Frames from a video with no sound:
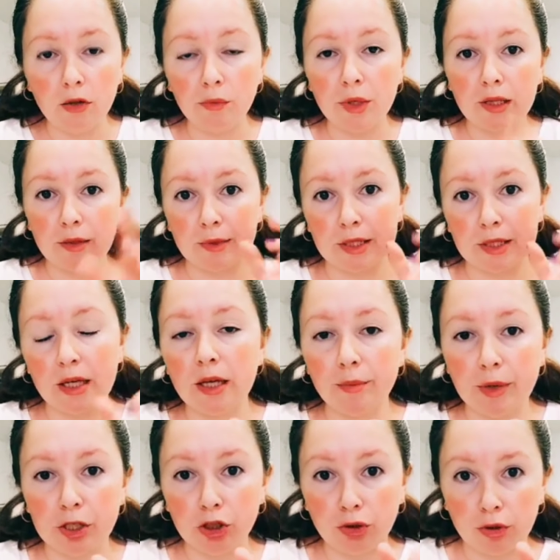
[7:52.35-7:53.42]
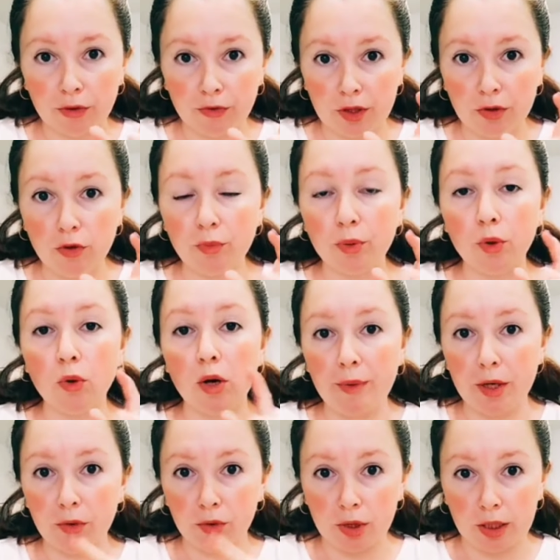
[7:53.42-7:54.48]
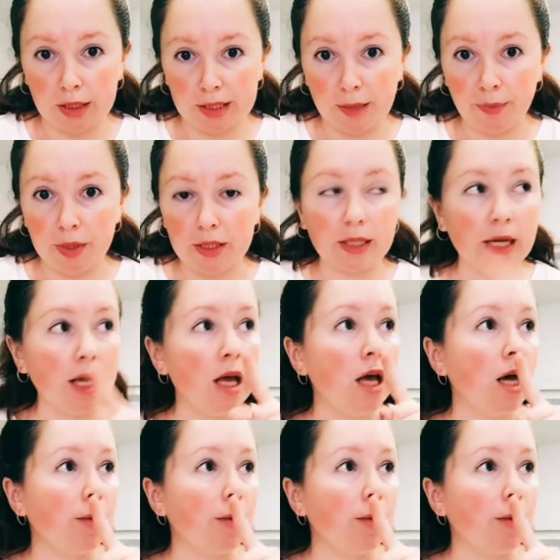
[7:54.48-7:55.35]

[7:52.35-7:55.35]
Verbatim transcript: У меня там целое большое видео про омегу-3 записано,